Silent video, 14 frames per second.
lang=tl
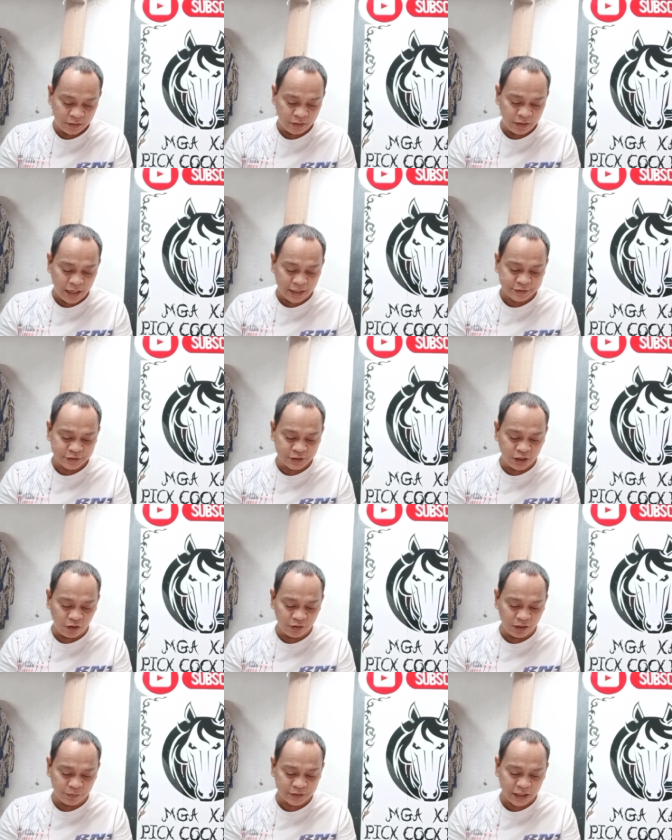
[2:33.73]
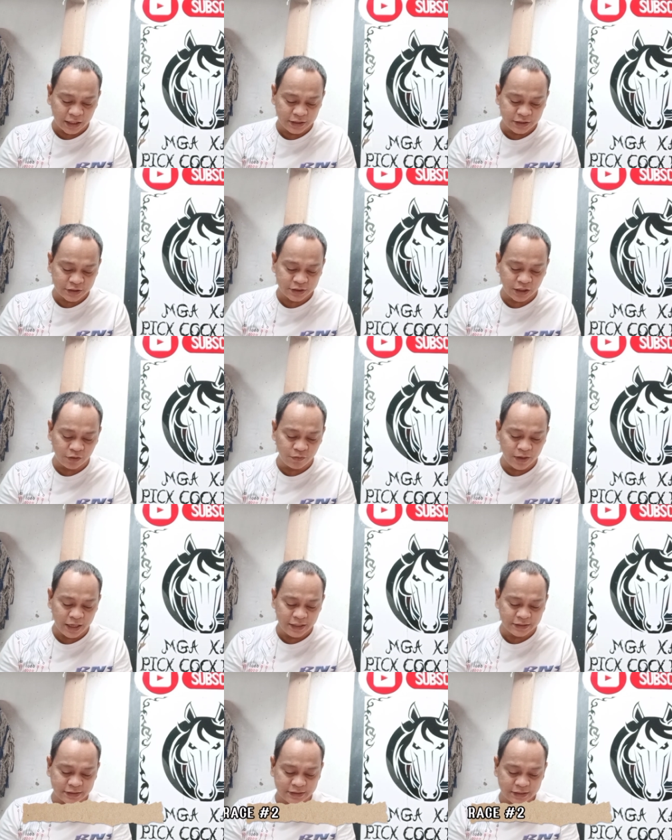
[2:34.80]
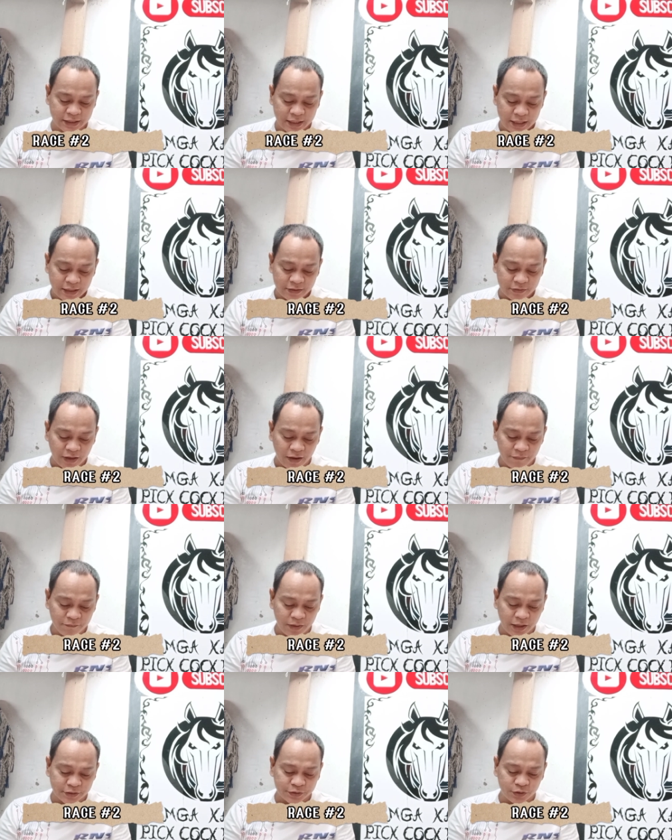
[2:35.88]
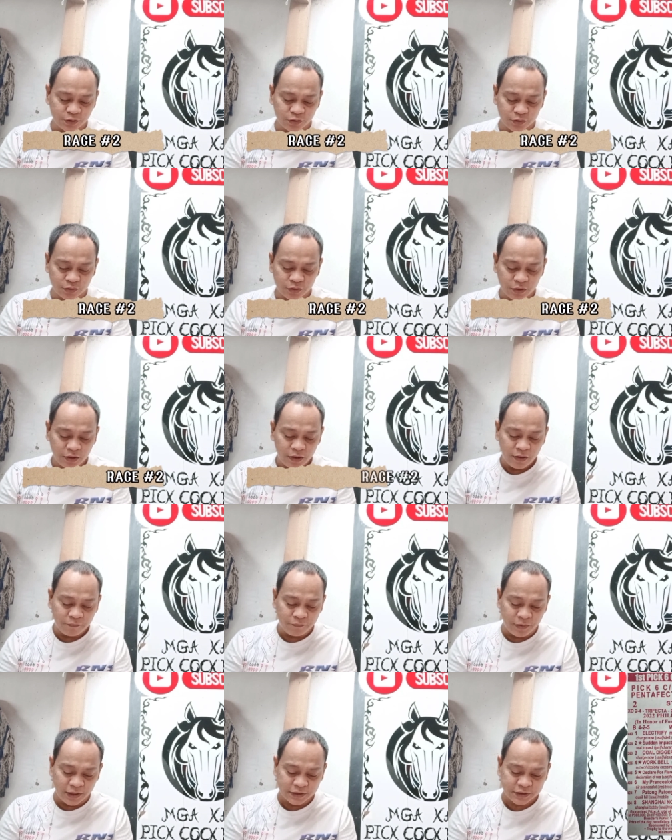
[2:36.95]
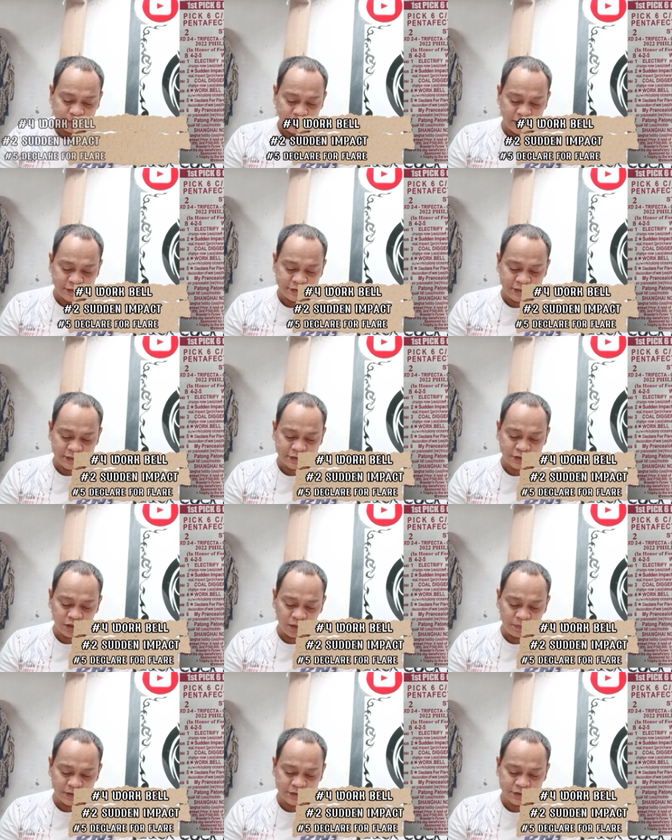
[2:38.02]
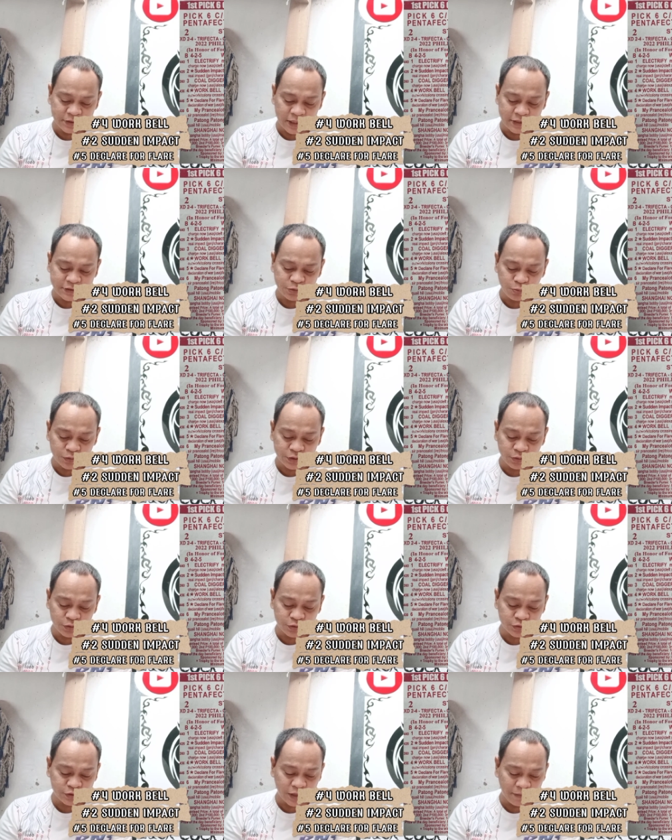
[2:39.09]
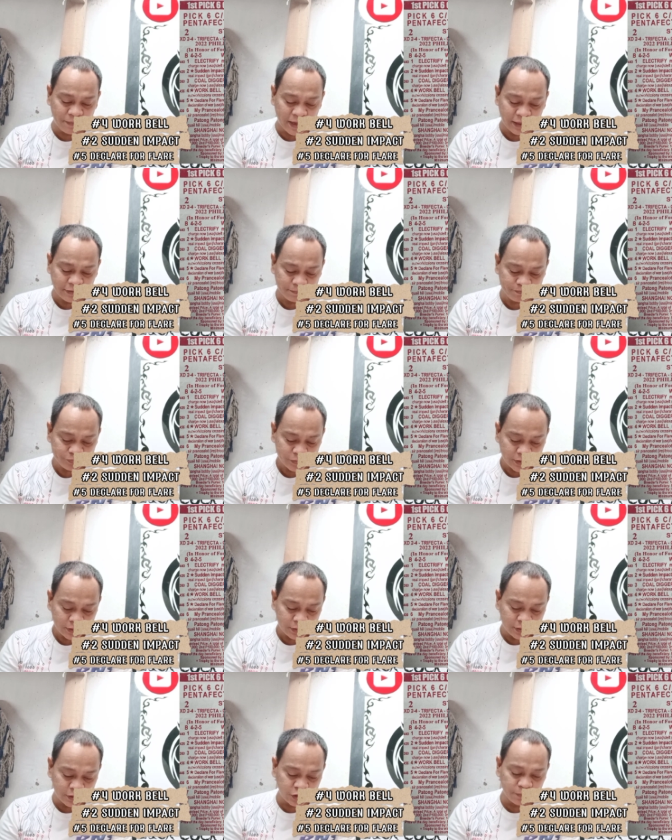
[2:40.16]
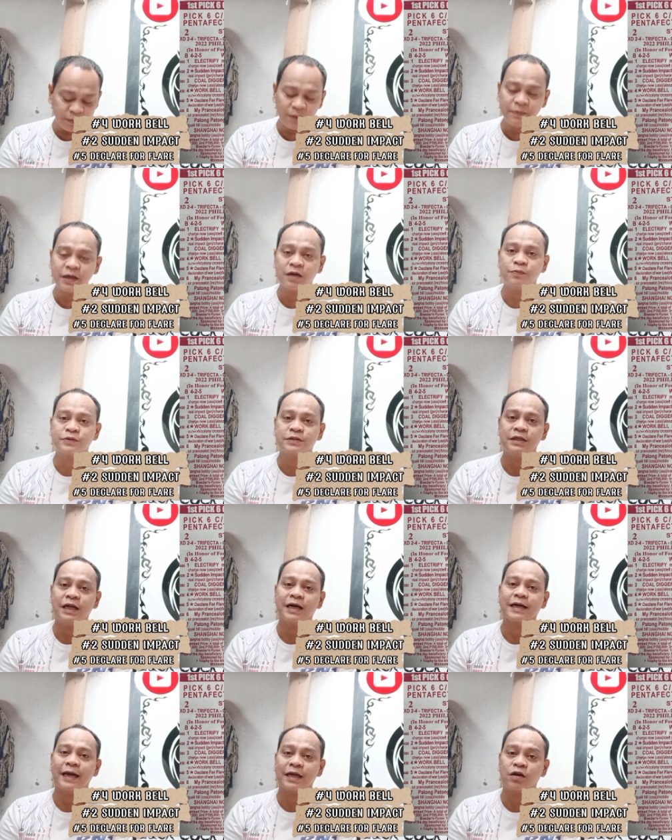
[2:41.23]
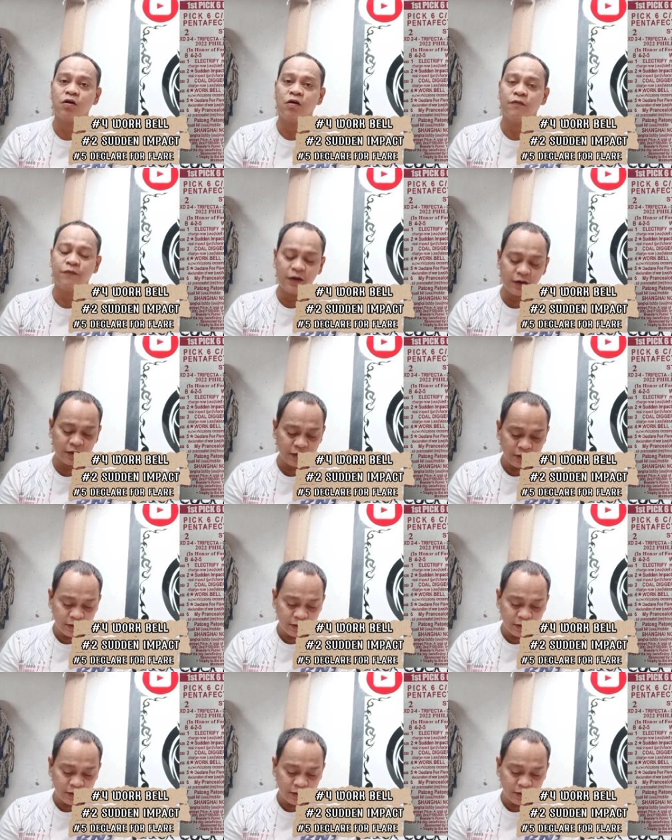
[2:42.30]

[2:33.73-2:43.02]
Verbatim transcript: Let's go na po tayo dito sa race Number 2, first pick 6 covers race 2 to 7. Dito po meron po silang carry over